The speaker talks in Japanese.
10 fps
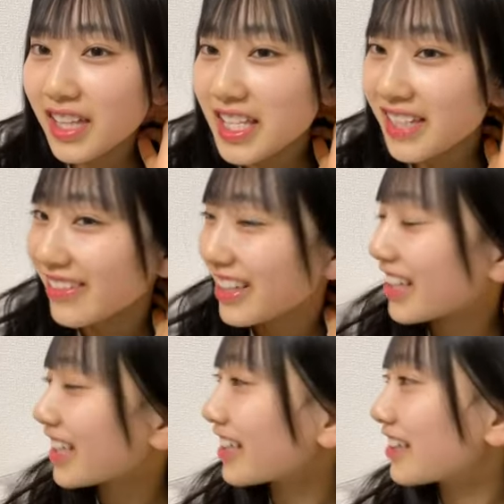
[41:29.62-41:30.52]
姉ちゃん
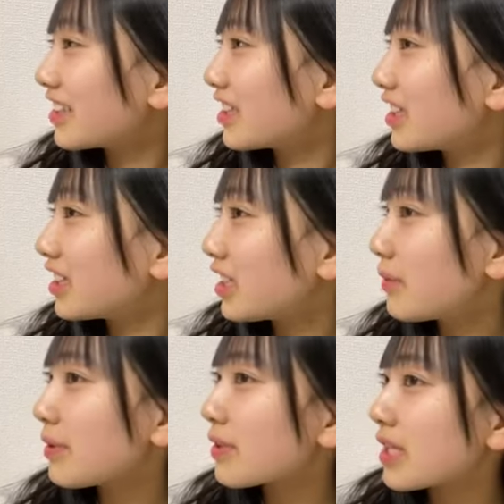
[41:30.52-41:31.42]
からや
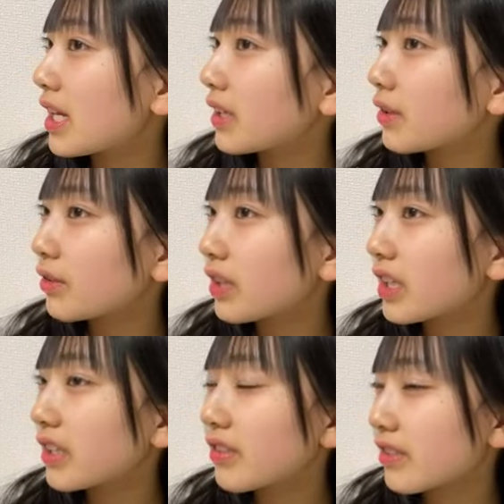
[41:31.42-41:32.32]
レミのさヒョウ
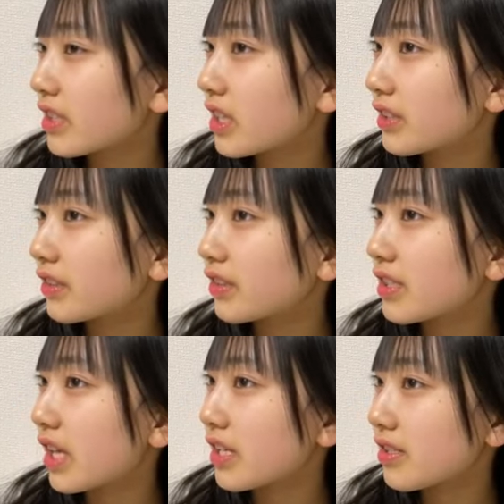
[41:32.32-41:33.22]
柄のスカート
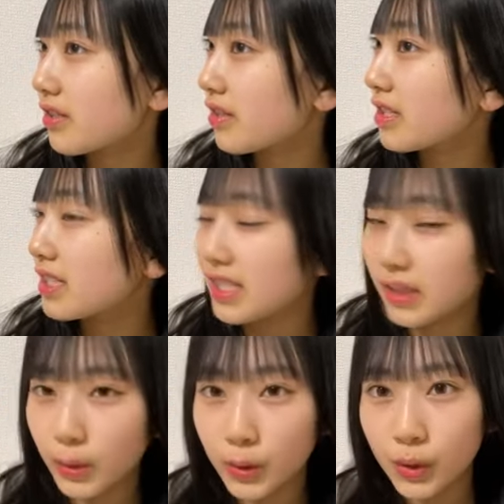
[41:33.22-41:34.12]
とさ
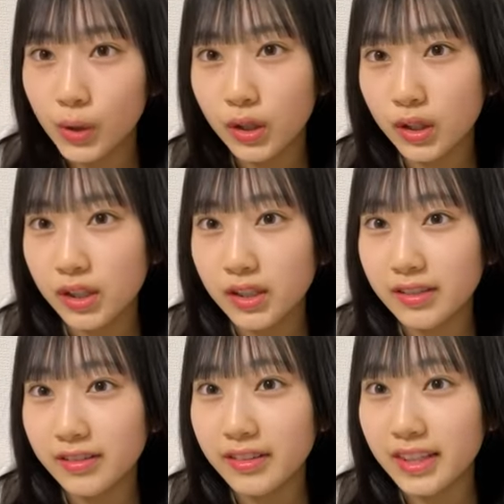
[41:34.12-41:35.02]
スツーシーの
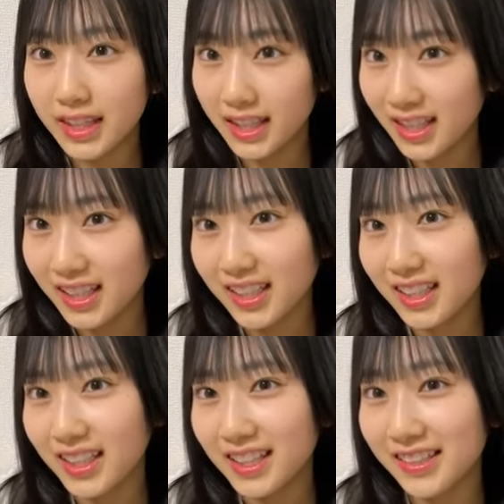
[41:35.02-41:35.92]

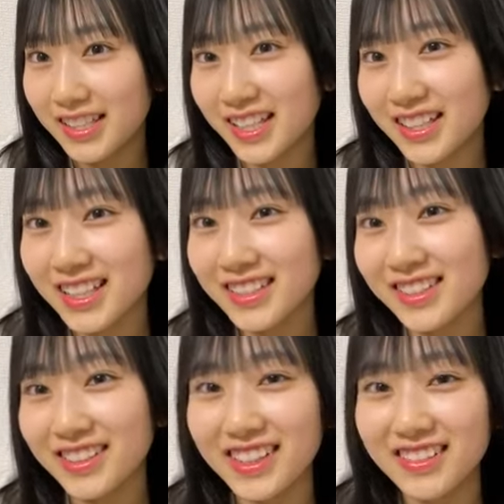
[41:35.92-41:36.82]
ロンティーの桜
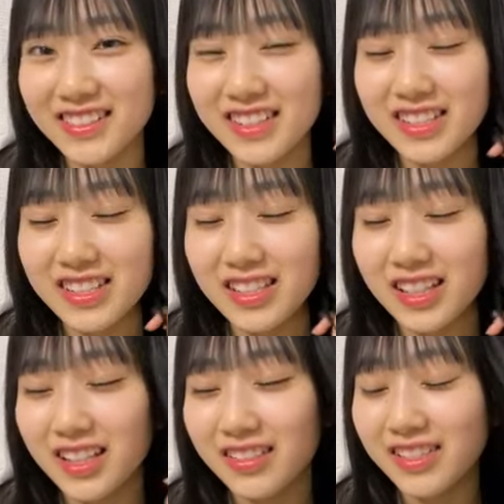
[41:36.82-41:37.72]
の時の
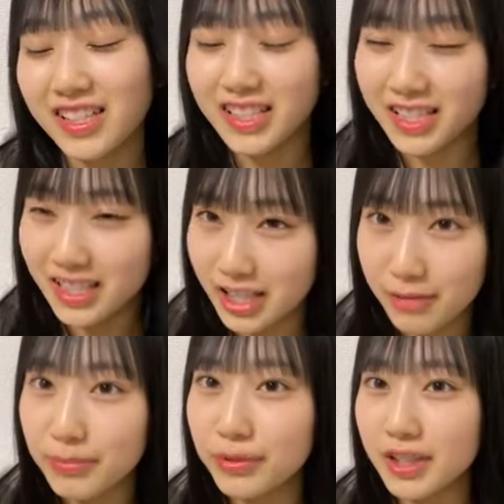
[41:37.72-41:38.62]
あの写真
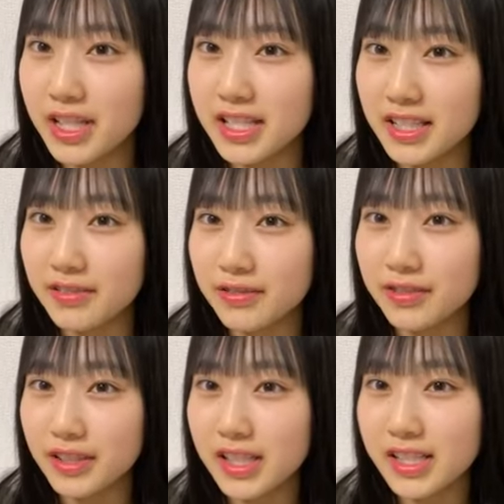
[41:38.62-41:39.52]
全部お姉ちゃんの
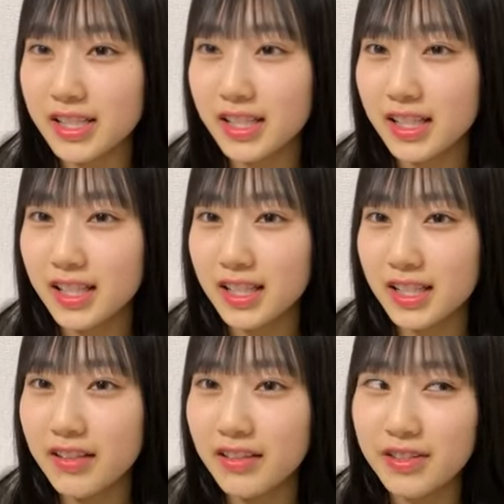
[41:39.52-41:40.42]
服です
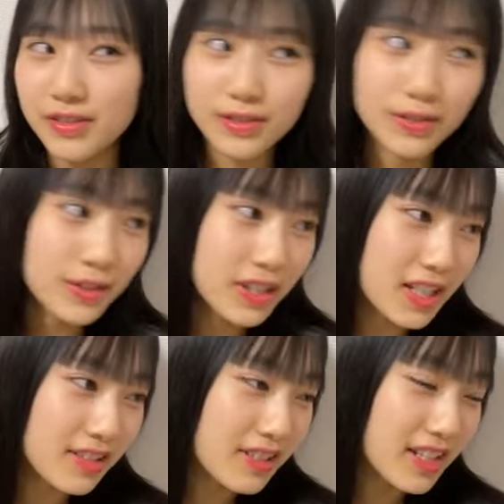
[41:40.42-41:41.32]
なのでちょっと
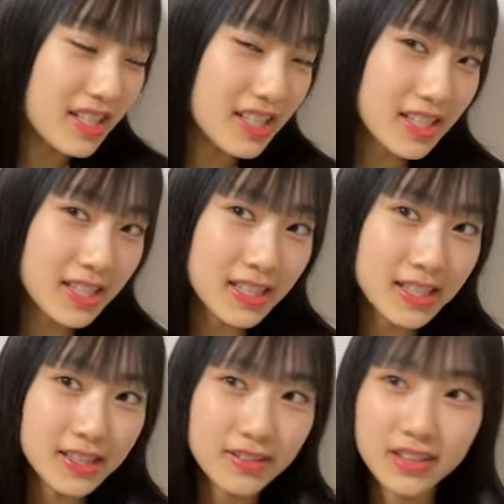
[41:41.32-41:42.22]
ギャルい感じ
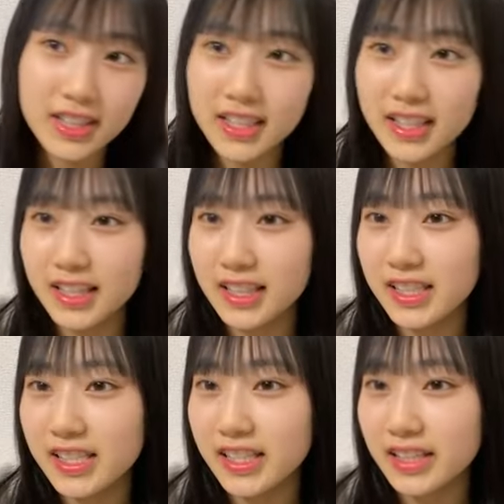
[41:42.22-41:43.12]
ヒョウ柄なん
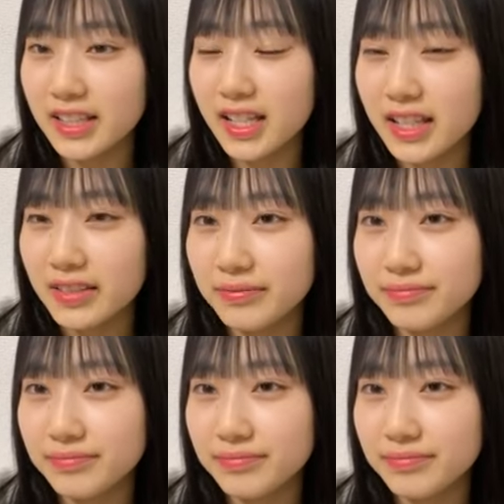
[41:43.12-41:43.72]
て着ちゃって